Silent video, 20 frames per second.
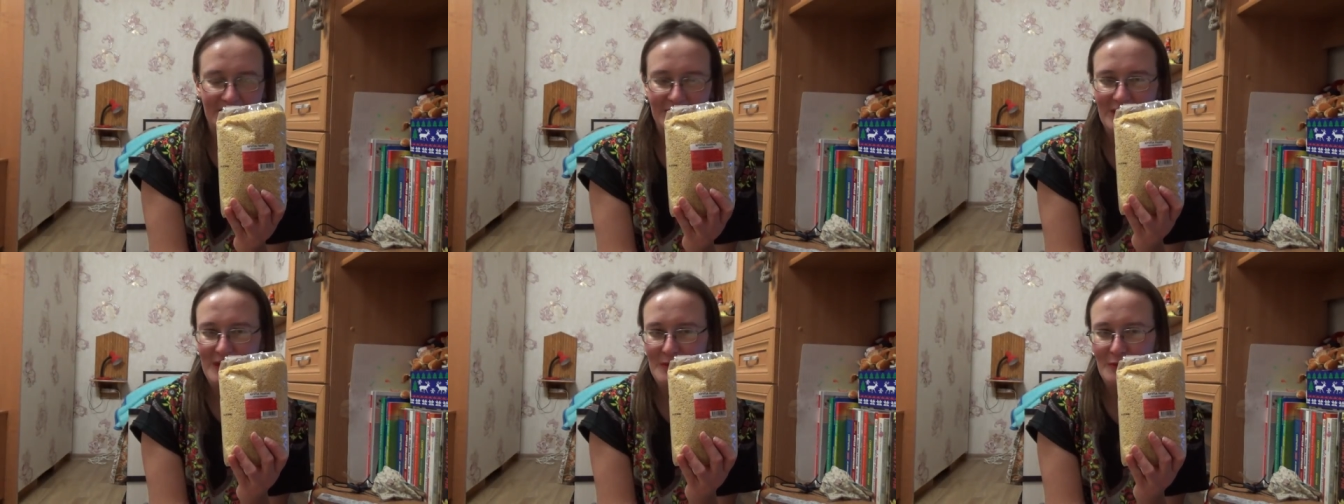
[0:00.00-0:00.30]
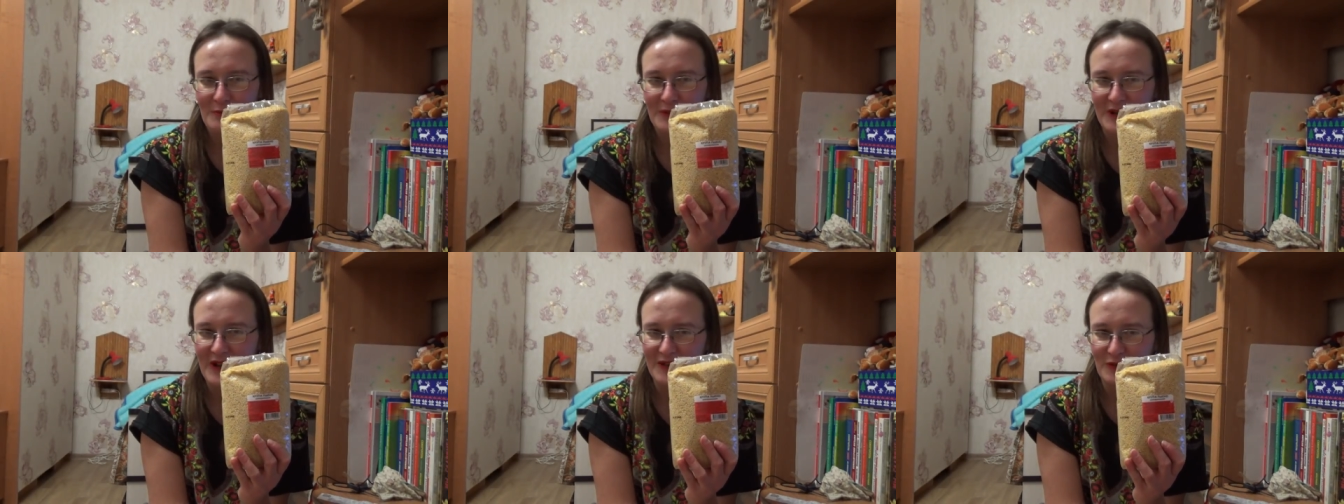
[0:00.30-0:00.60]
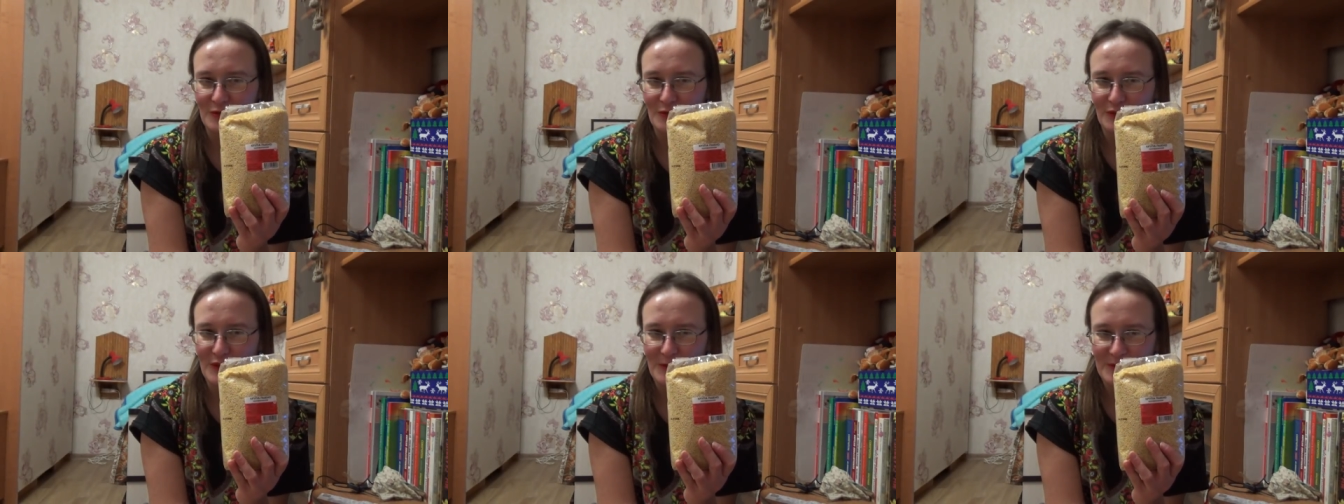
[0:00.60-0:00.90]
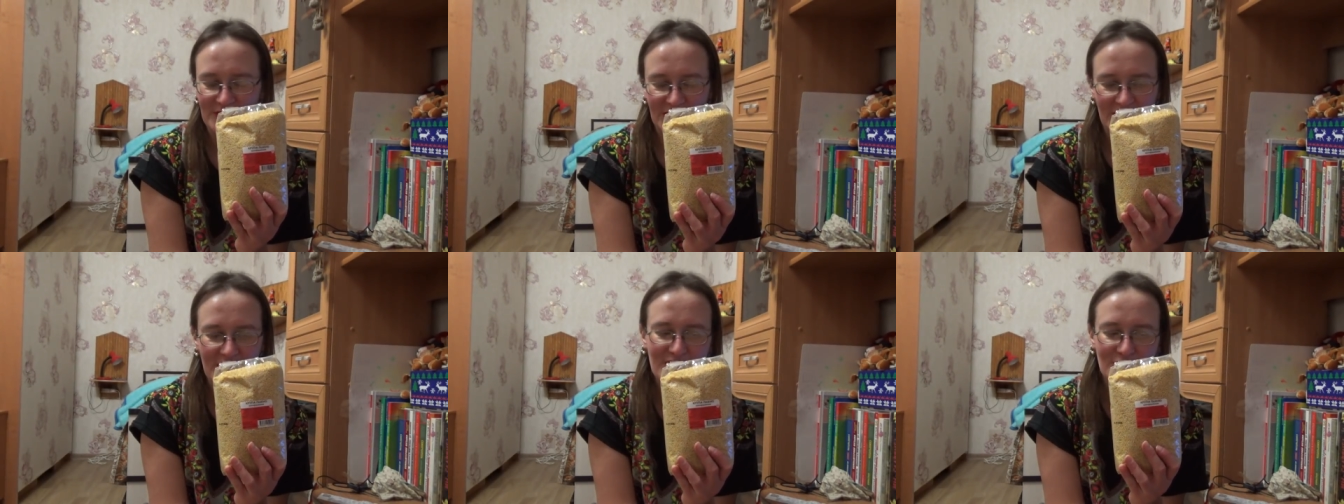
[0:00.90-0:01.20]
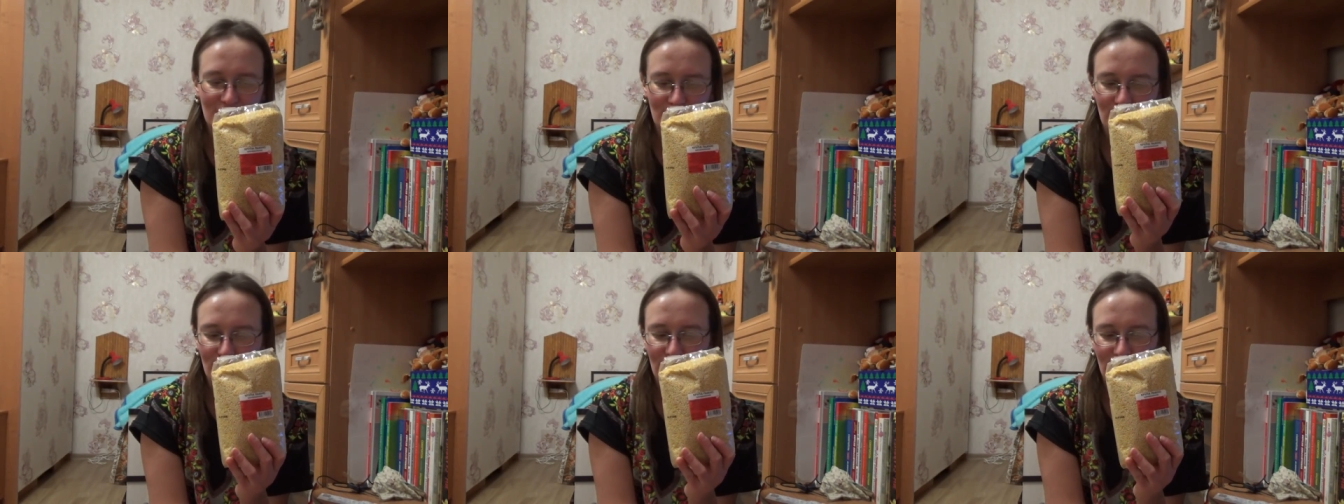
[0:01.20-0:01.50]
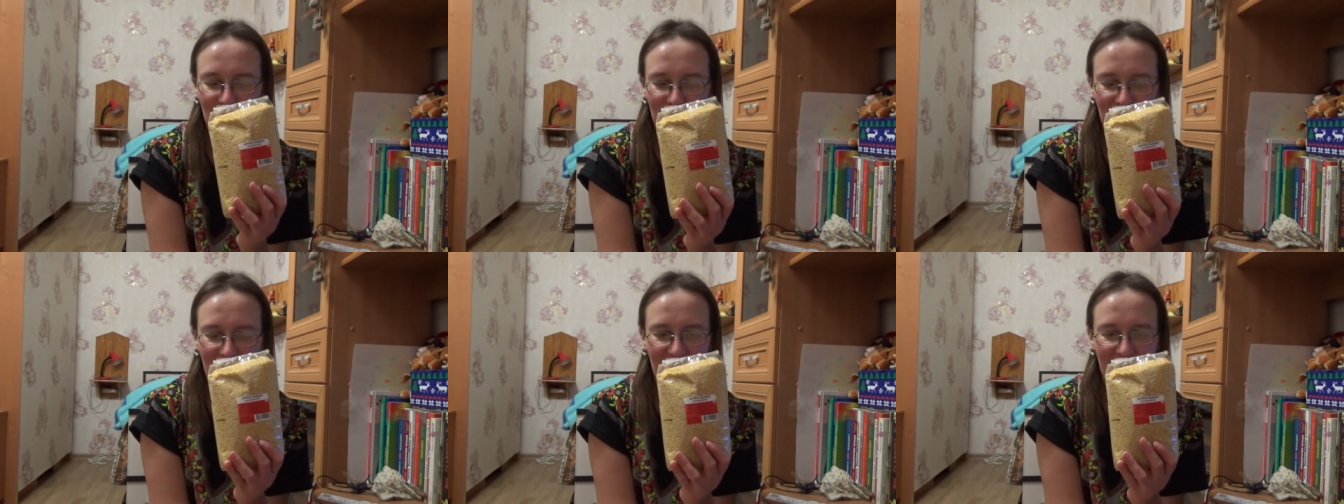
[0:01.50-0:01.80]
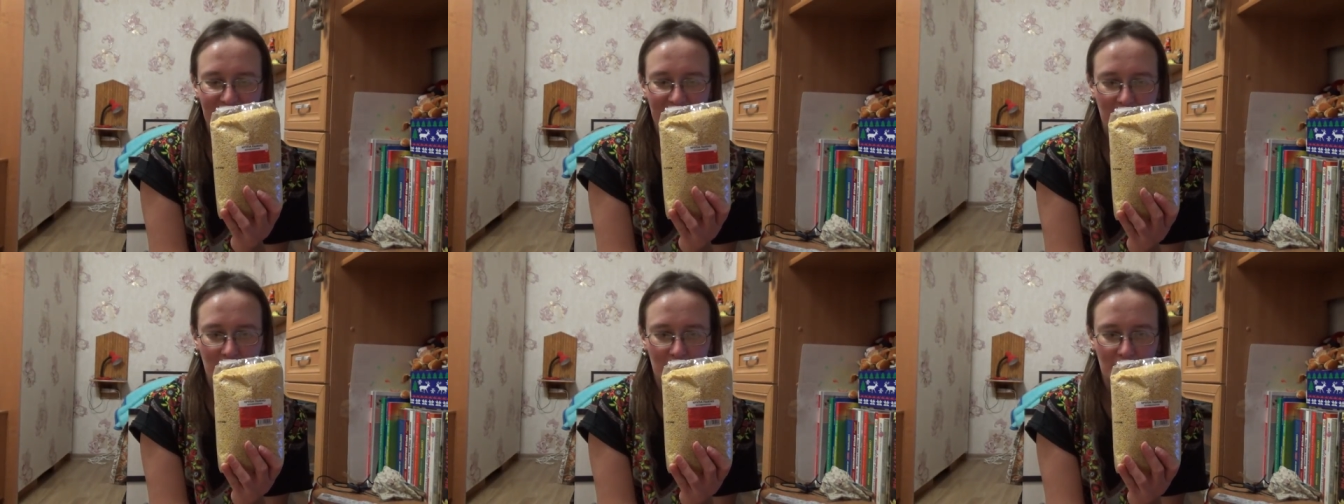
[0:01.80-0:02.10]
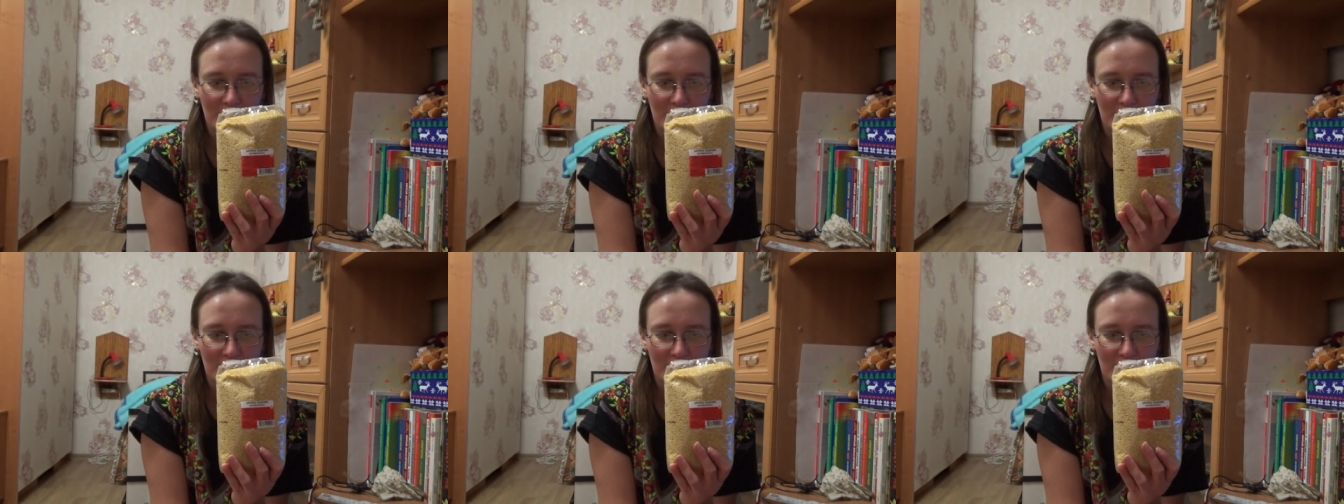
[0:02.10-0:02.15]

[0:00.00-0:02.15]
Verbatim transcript: твоему приятелю написала, говорю, слушай, вот так и так.